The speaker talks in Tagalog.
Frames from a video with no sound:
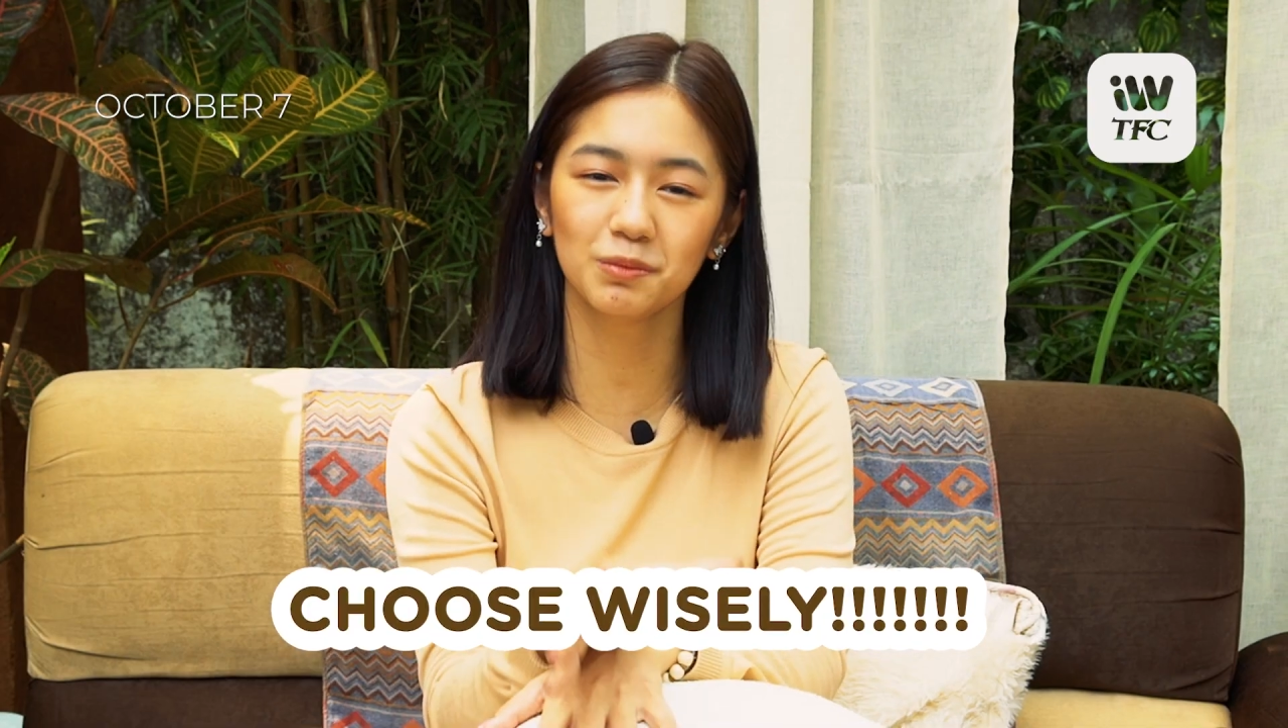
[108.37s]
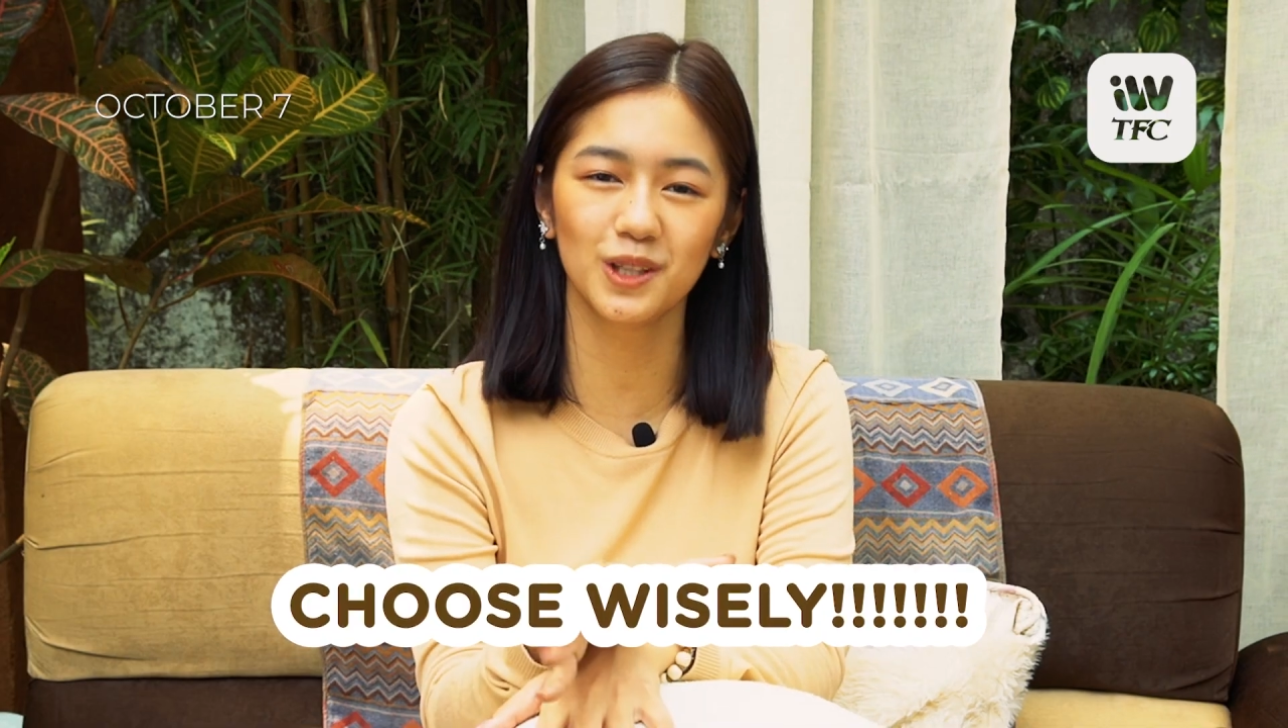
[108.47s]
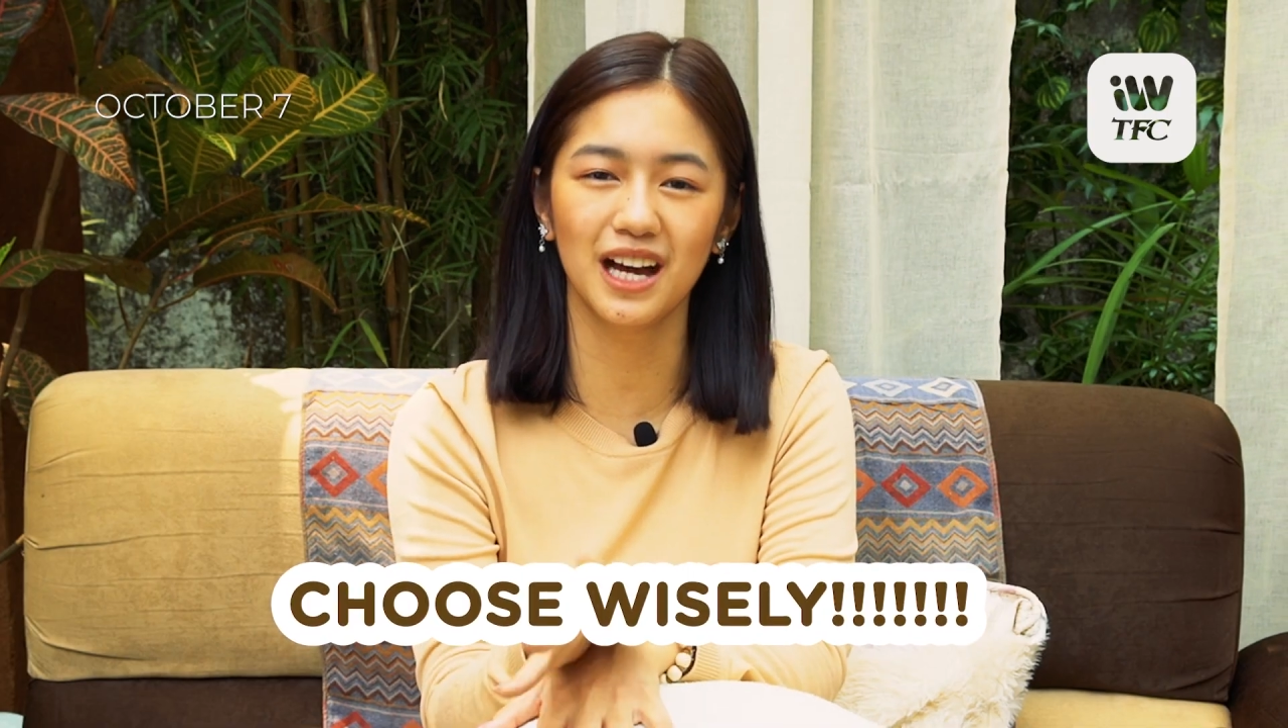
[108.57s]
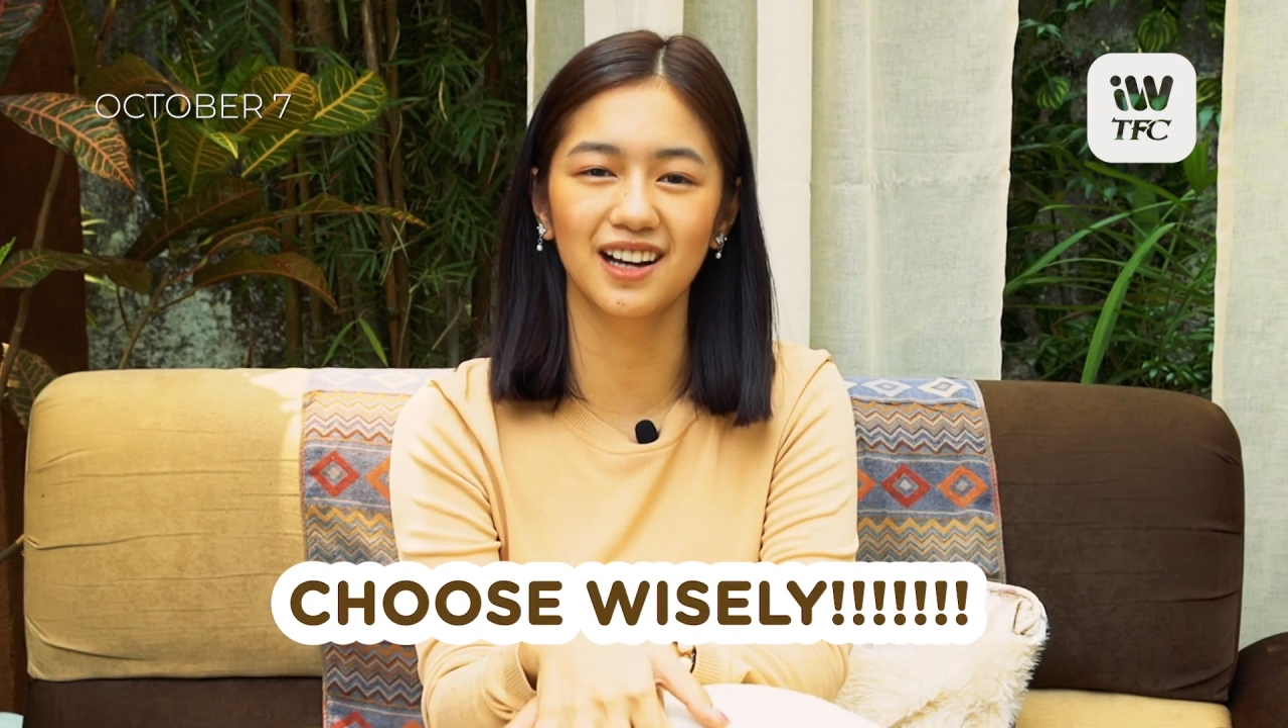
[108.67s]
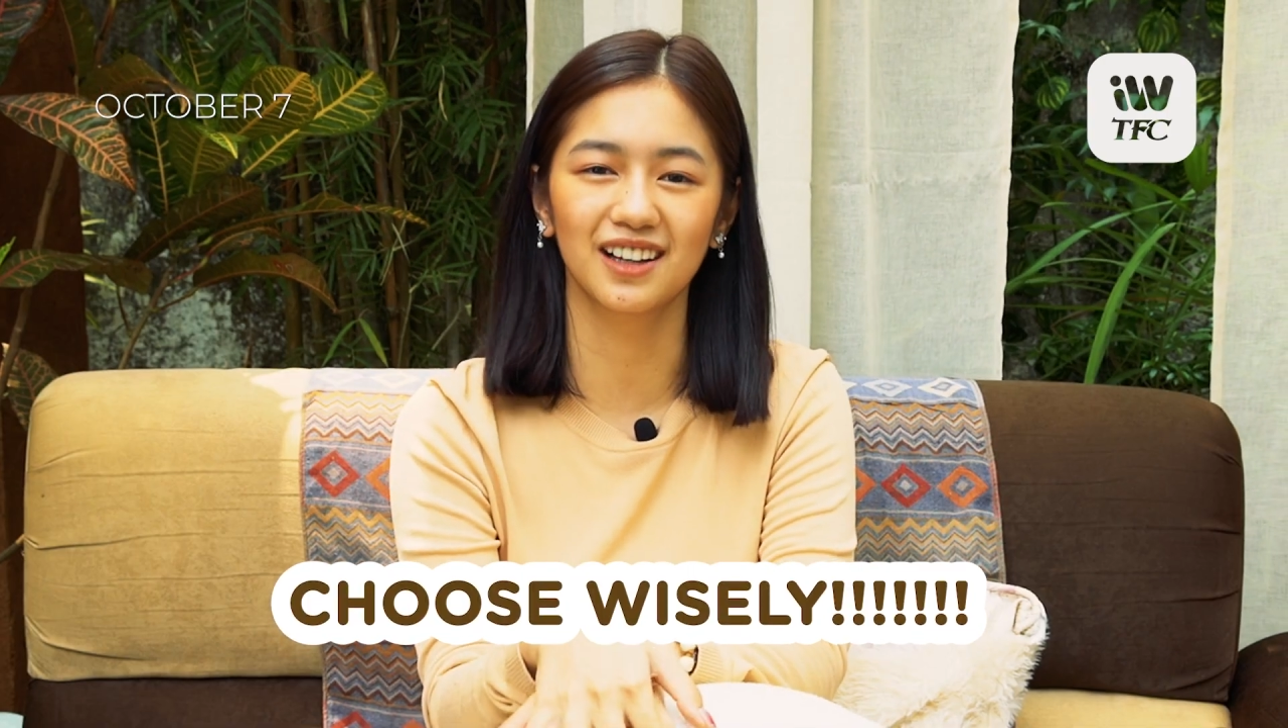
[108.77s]
mo
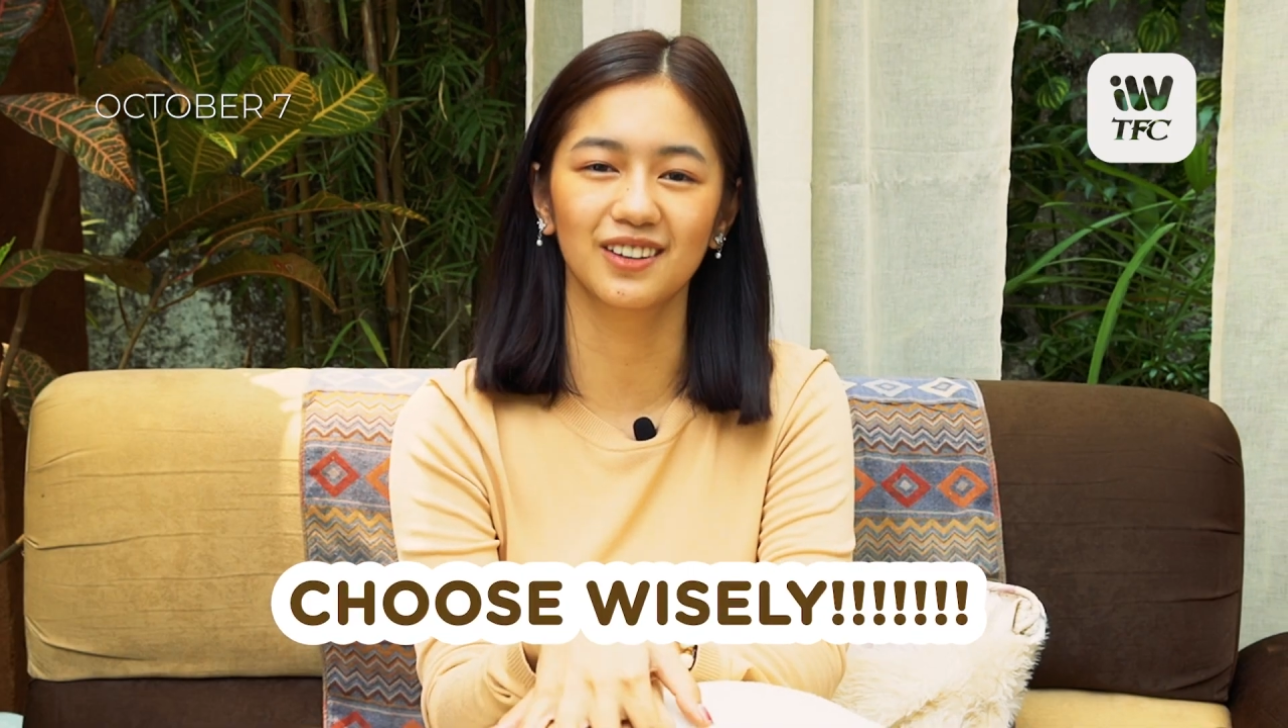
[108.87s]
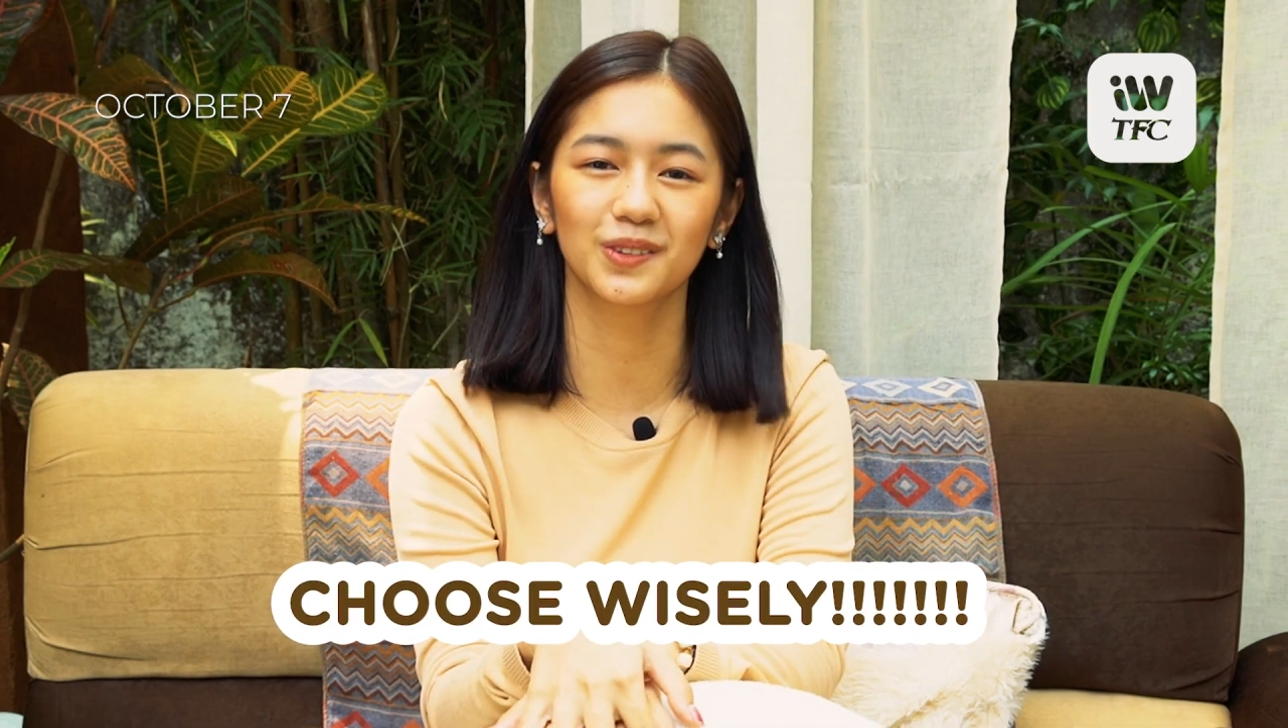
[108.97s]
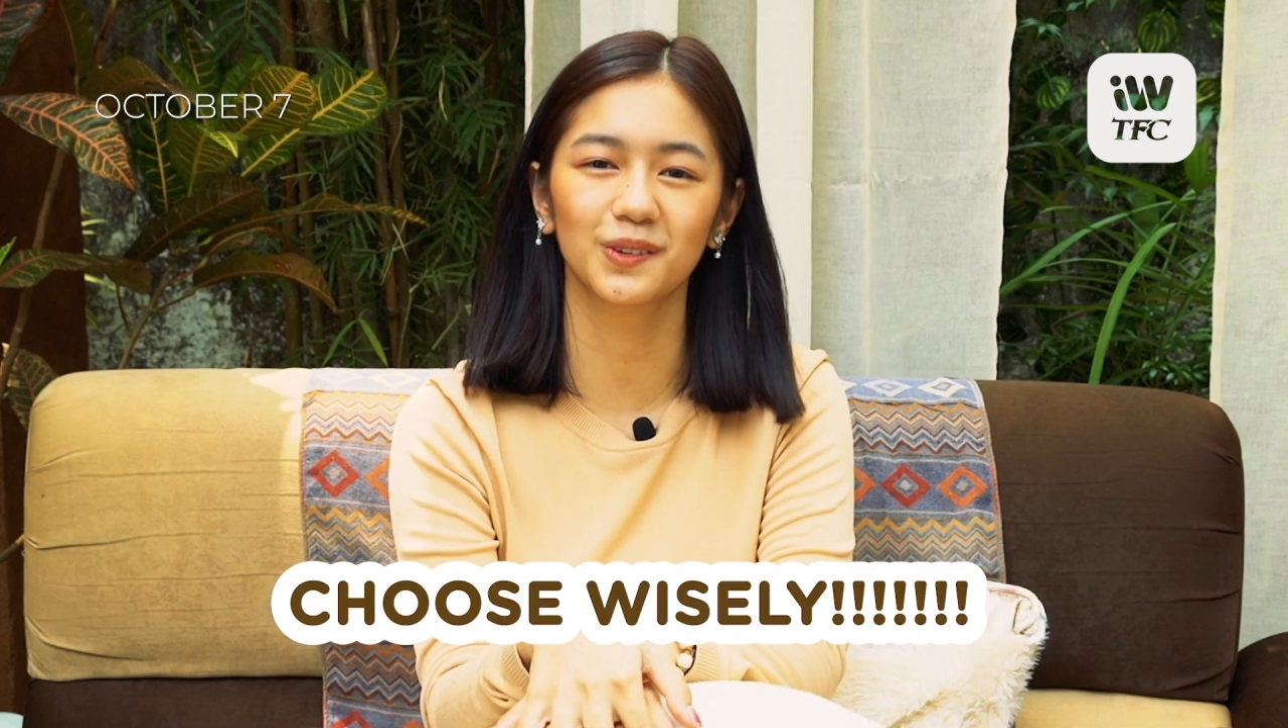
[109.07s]
lang